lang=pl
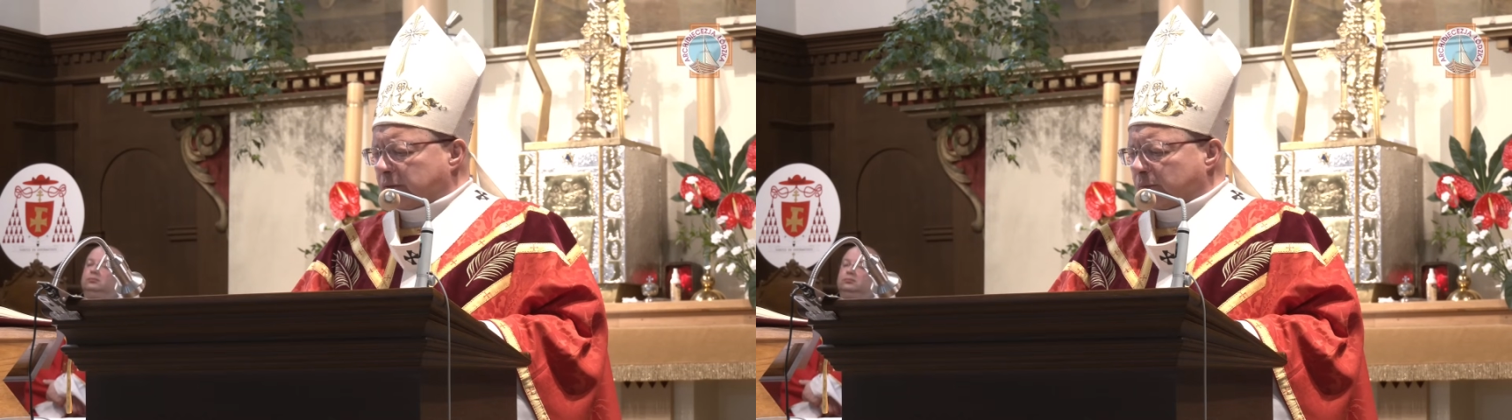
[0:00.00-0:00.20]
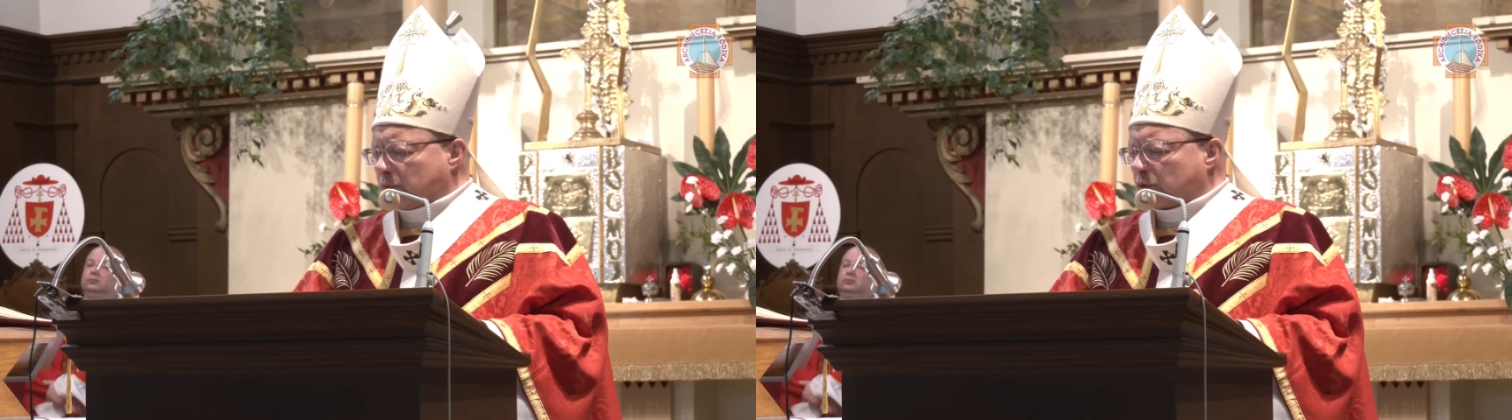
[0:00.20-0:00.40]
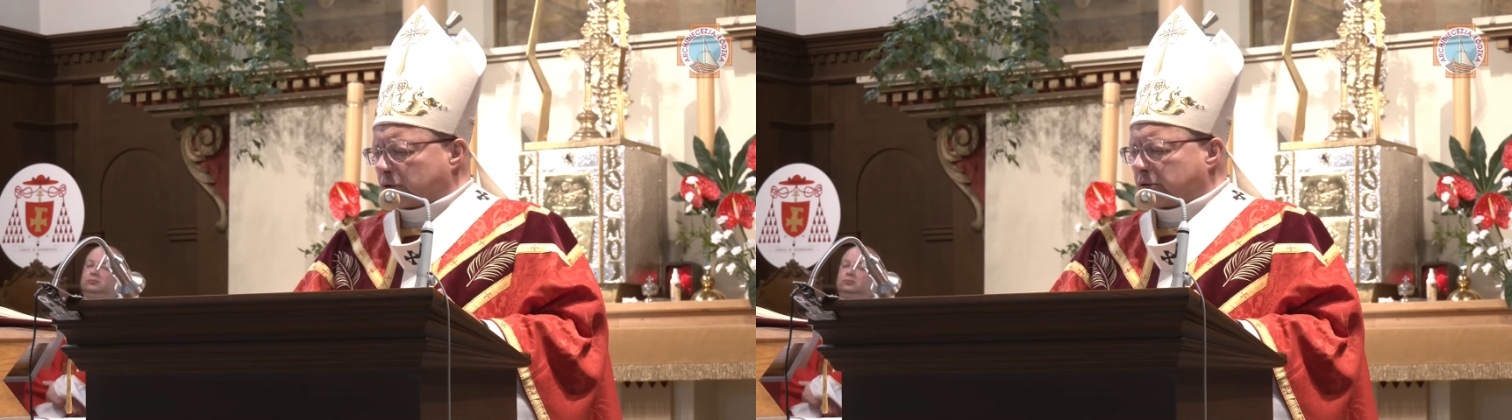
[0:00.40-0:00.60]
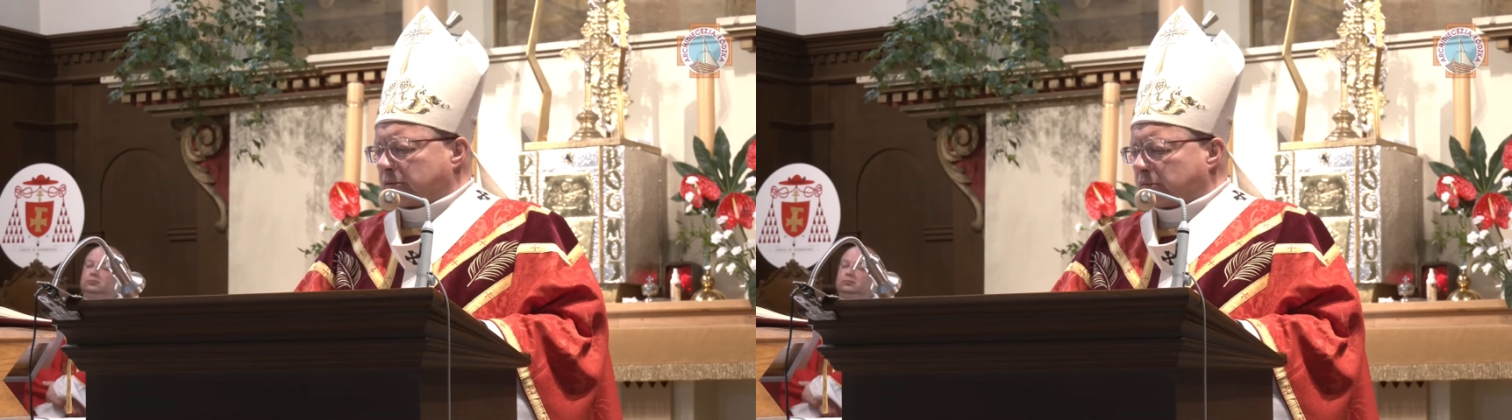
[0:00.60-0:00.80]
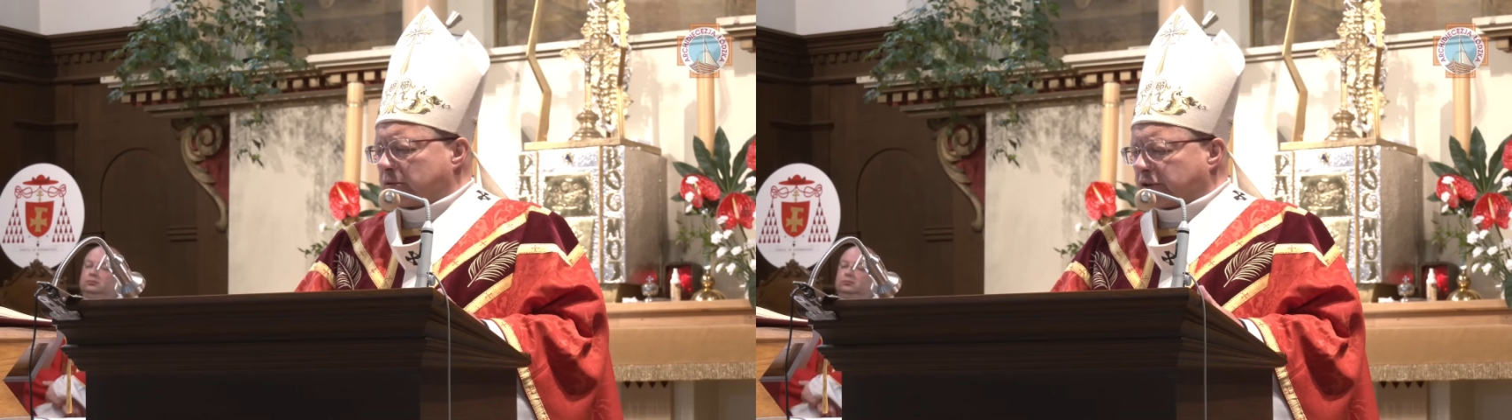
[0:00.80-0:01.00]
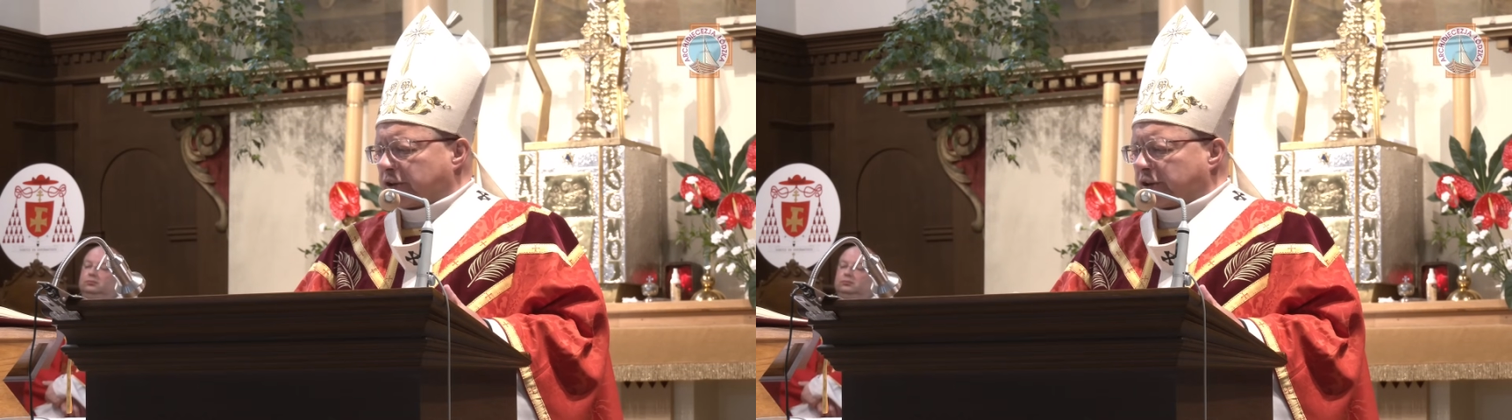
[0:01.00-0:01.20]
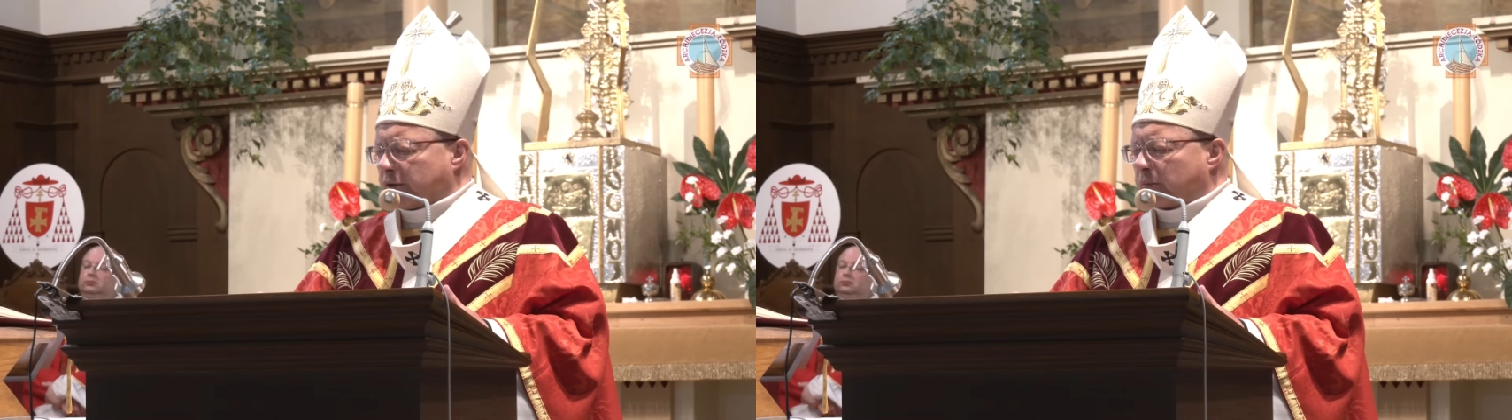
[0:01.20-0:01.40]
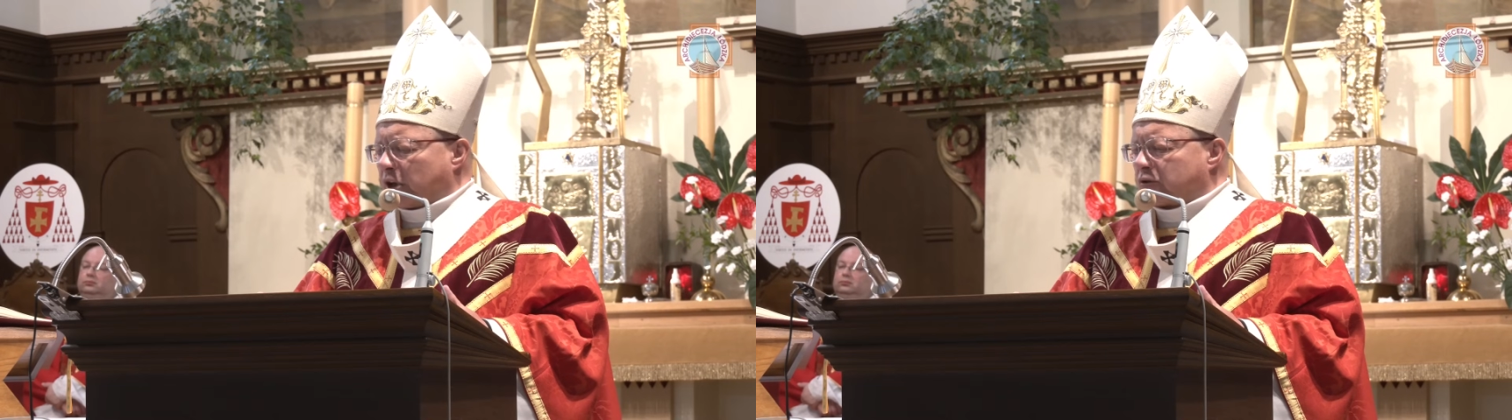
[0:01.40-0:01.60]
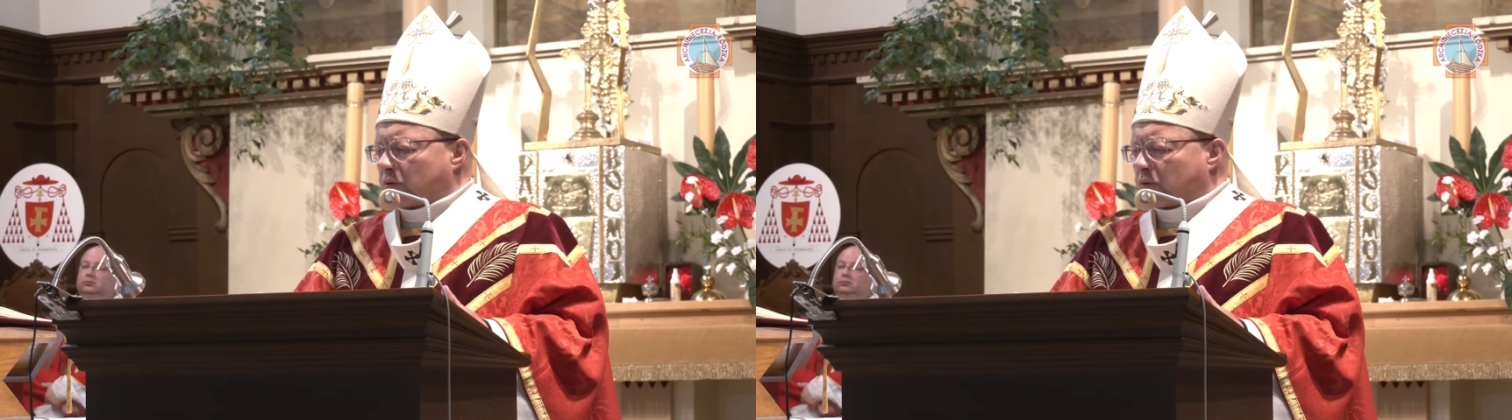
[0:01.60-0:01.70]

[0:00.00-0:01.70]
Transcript: mógł nie, mieć